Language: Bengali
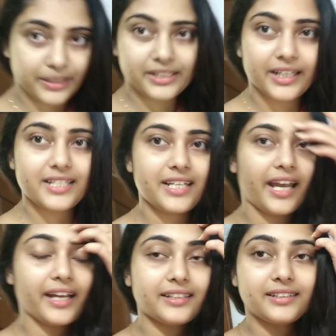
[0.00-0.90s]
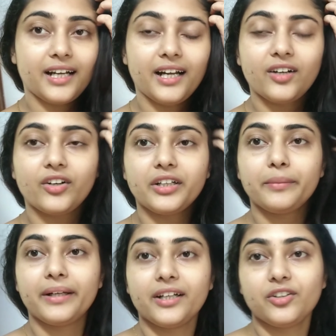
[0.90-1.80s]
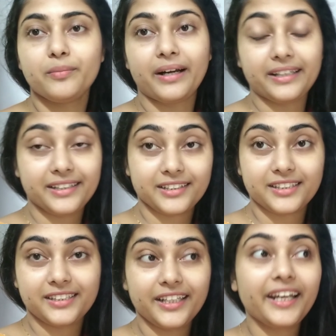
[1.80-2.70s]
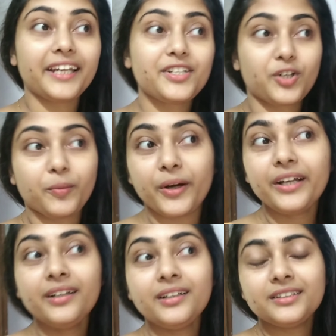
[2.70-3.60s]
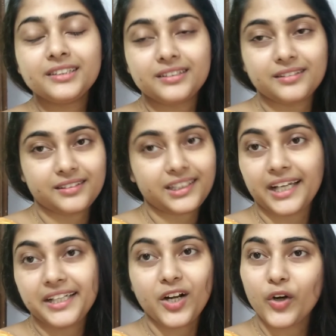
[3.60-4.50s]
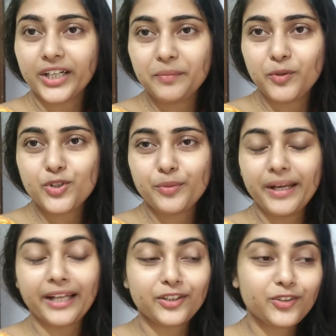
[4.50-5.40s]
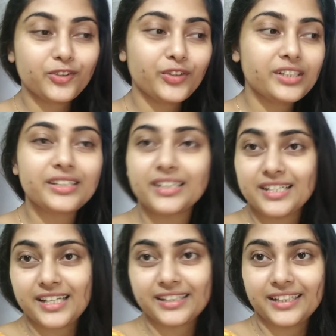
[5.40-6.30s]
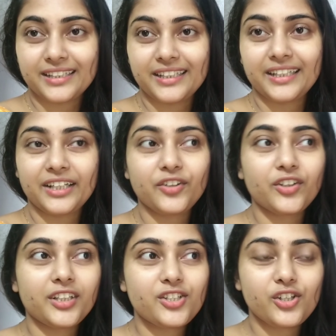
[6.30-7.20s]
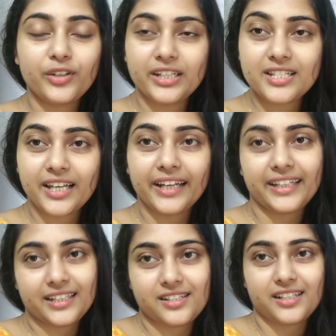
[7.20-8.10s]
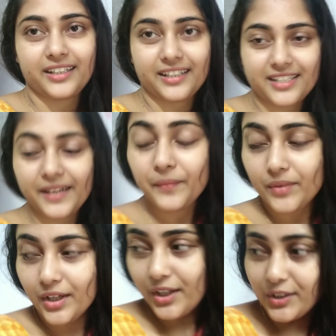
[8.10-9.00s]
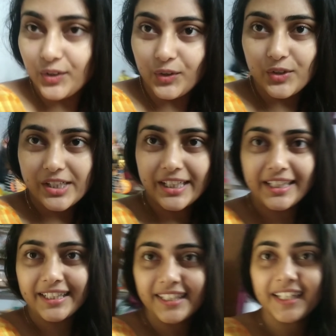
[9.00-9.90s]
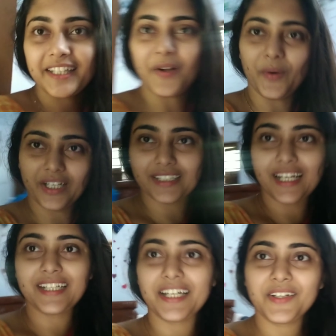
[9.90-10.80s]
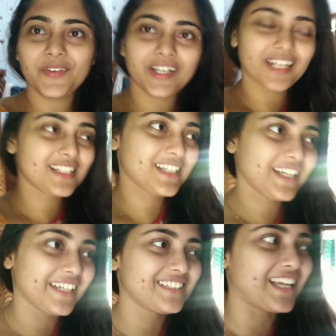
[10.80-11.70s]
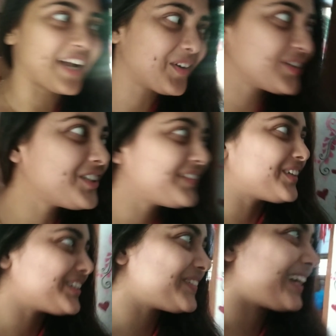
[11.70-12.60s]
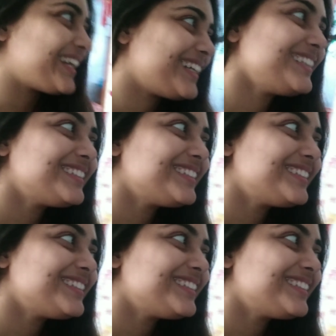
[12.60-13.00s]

বেজে গেছে একটা আর অনির্বাণ এখন বাড়ি যাচ্ছে এই সময় হ্যাঁ, জানি না কটায় পৌঁছবে এতক্ষণ ওই সিরিজ দেখতে দেখতেই দেরি করে দিচ্ছিল ইনসাইড এজটা দেখছে তো সেটা দেখতে দেখতেই অনেকটাই দেরি হয়ে গেছে এই যে এখনও বেরোতে পারেনি